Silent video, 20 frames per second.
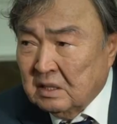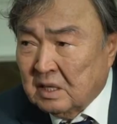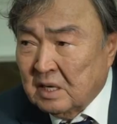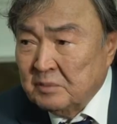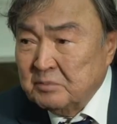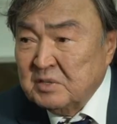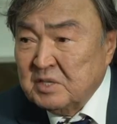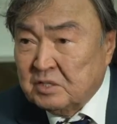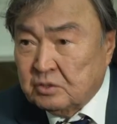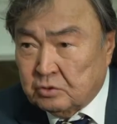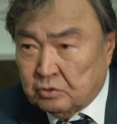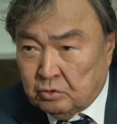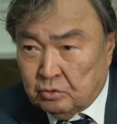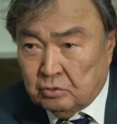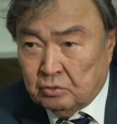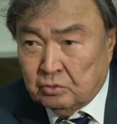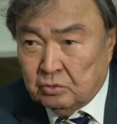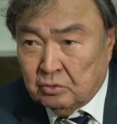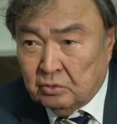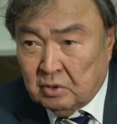
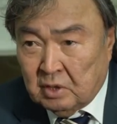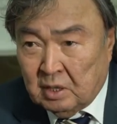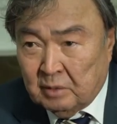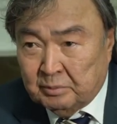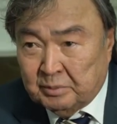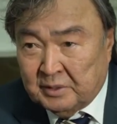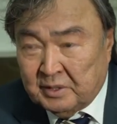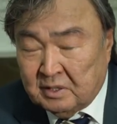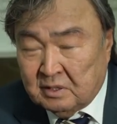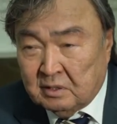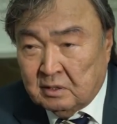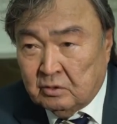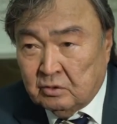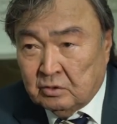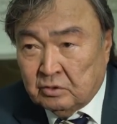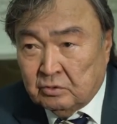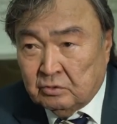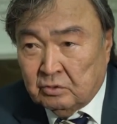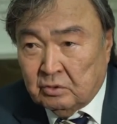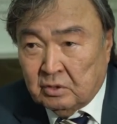комиссию
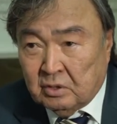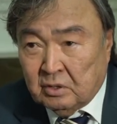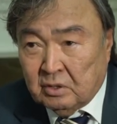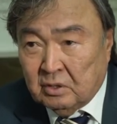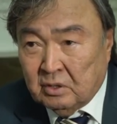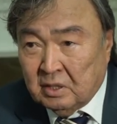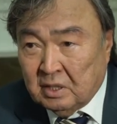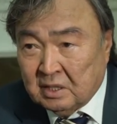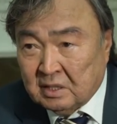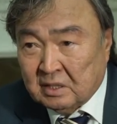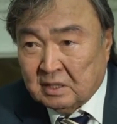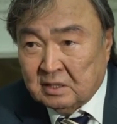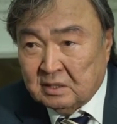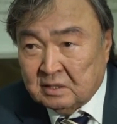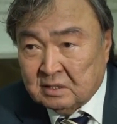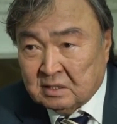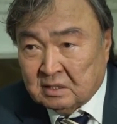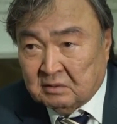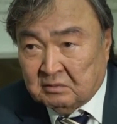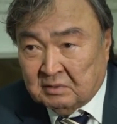определенную
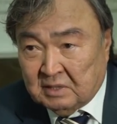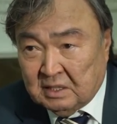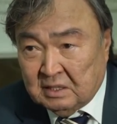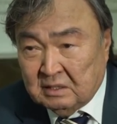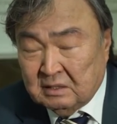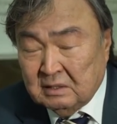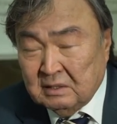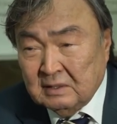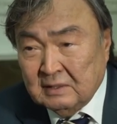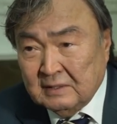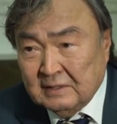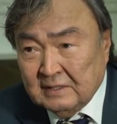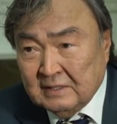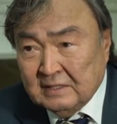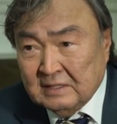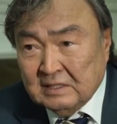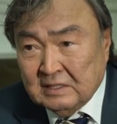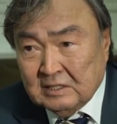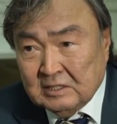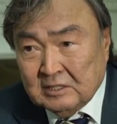организовали.
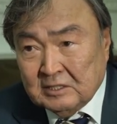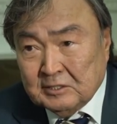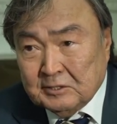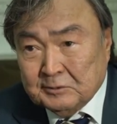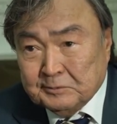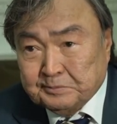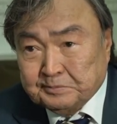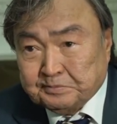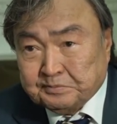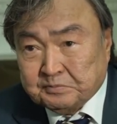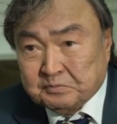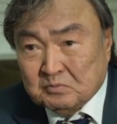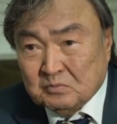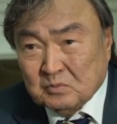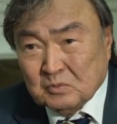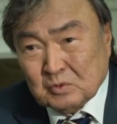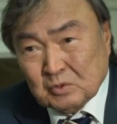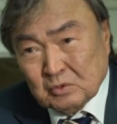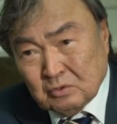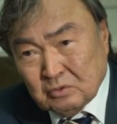
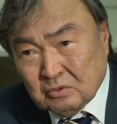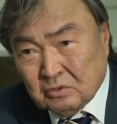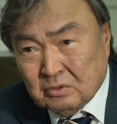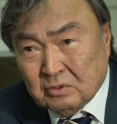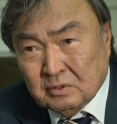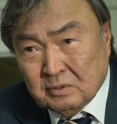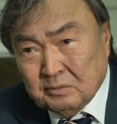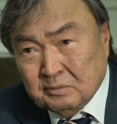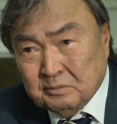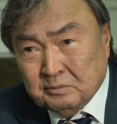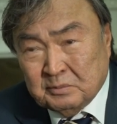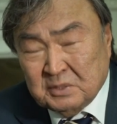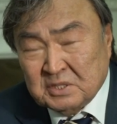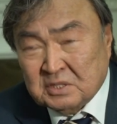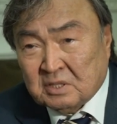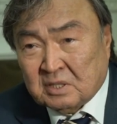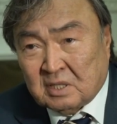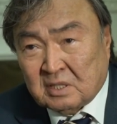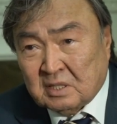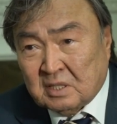Ну,
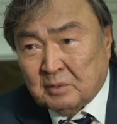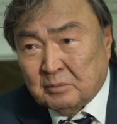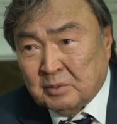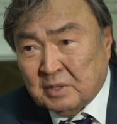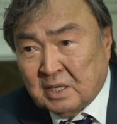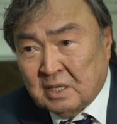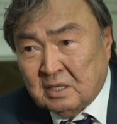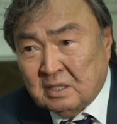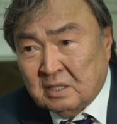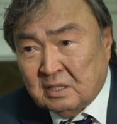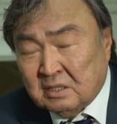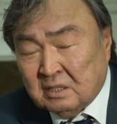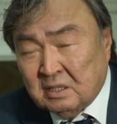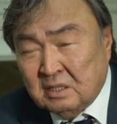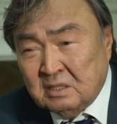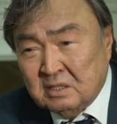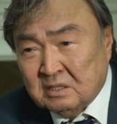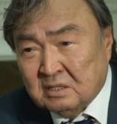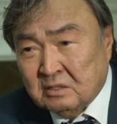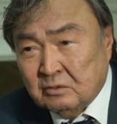быстро набрали
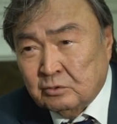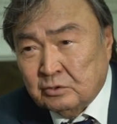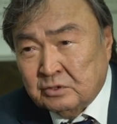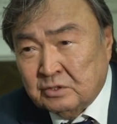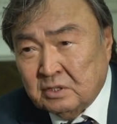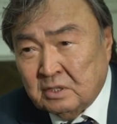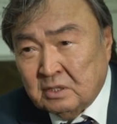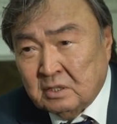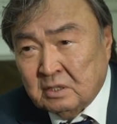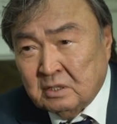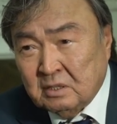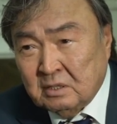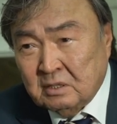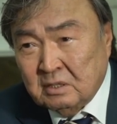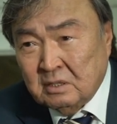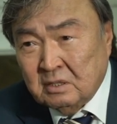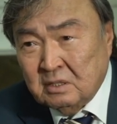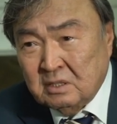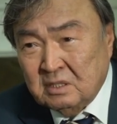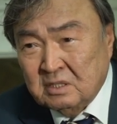из людей,
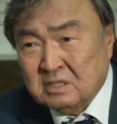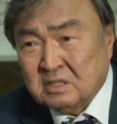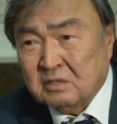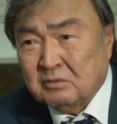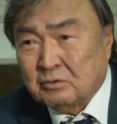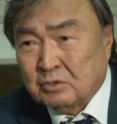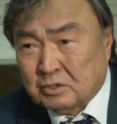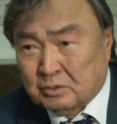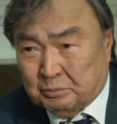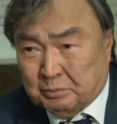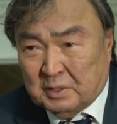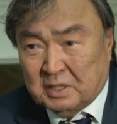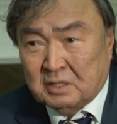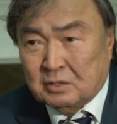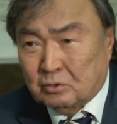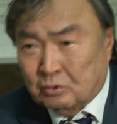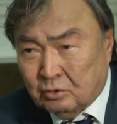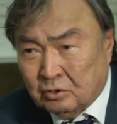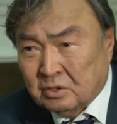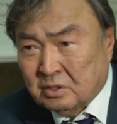из того же
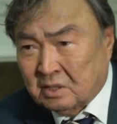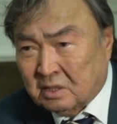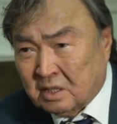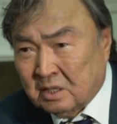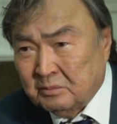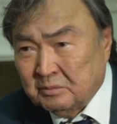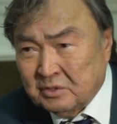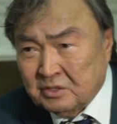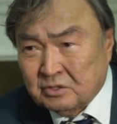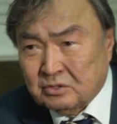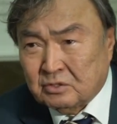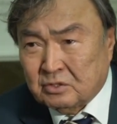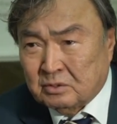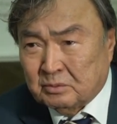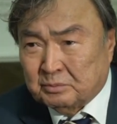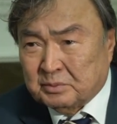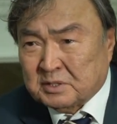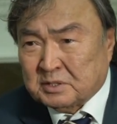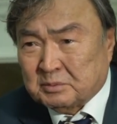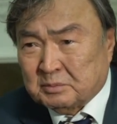полигона комиссию
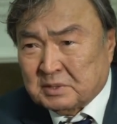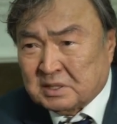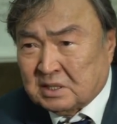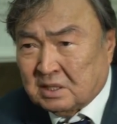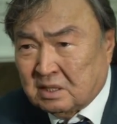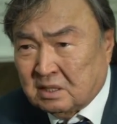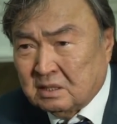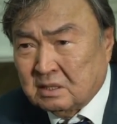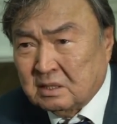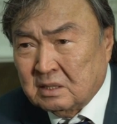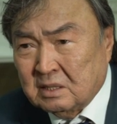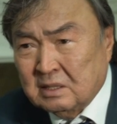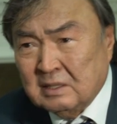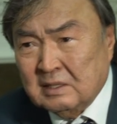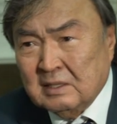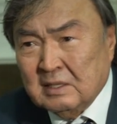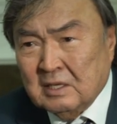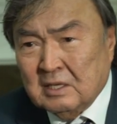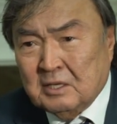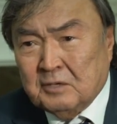посмотрела –
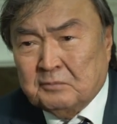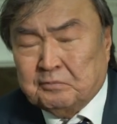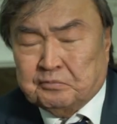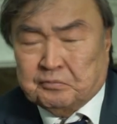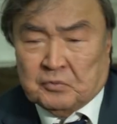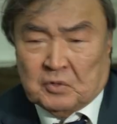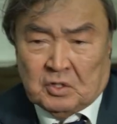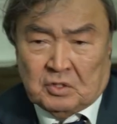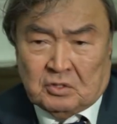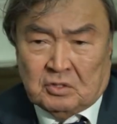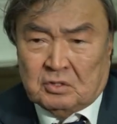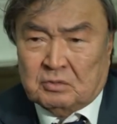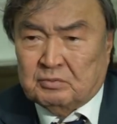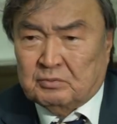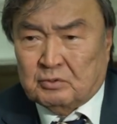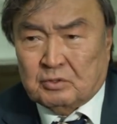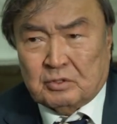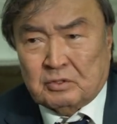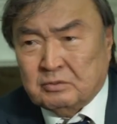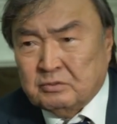да нет,
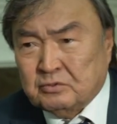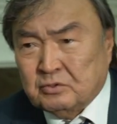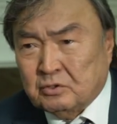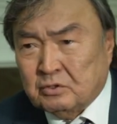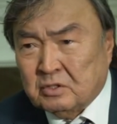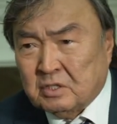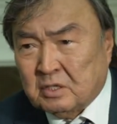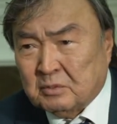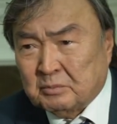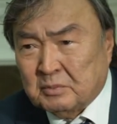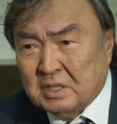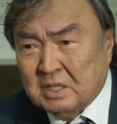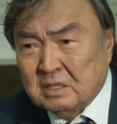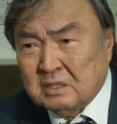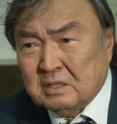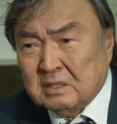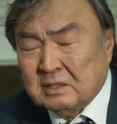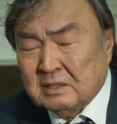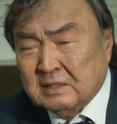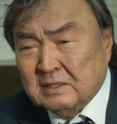вроде все
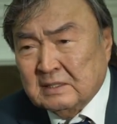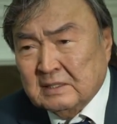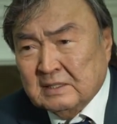нормально.